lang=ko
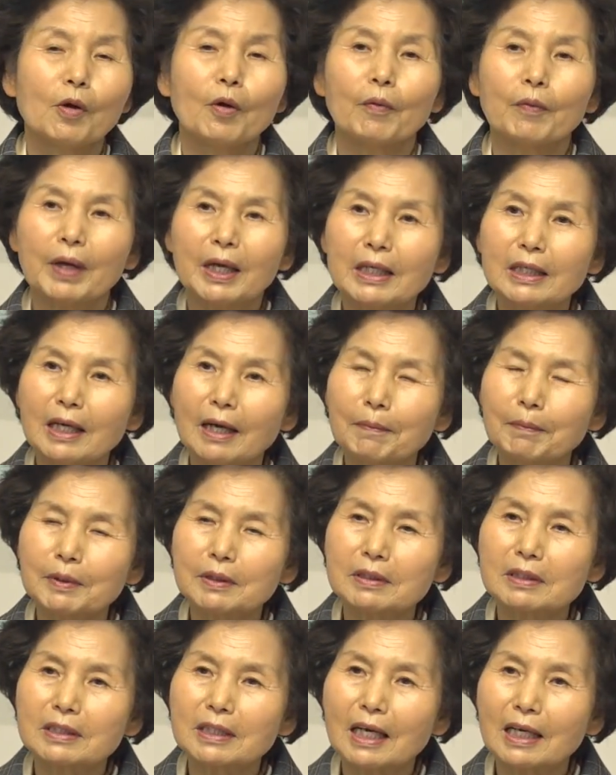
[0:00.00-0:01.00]

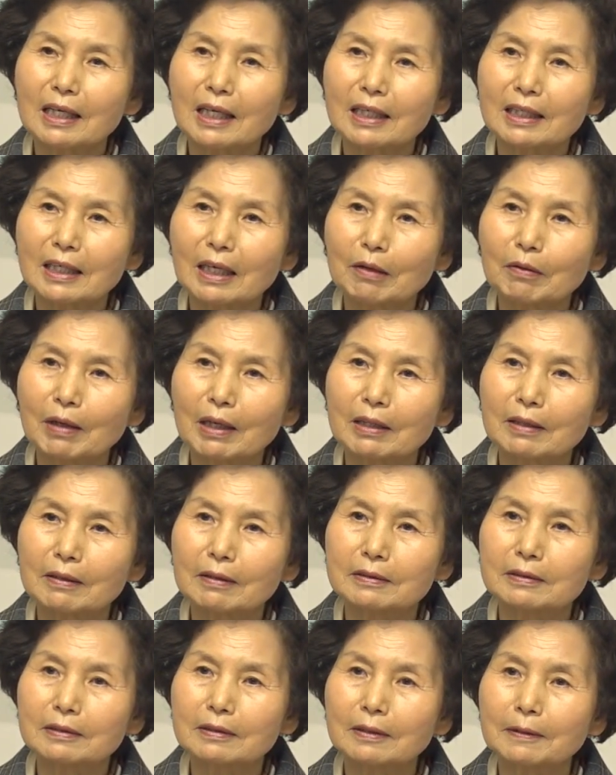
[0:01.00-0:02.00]
왜냐하면 사랑이라고 하는
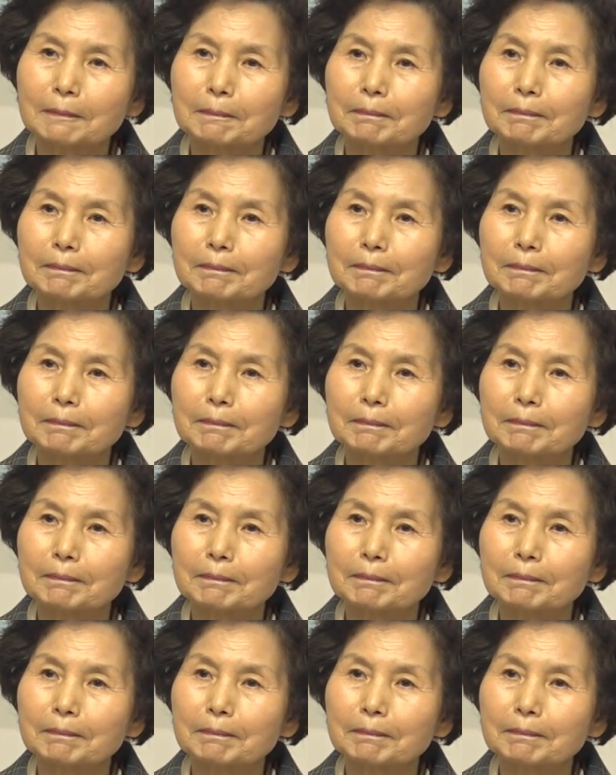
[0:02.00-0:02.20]
것은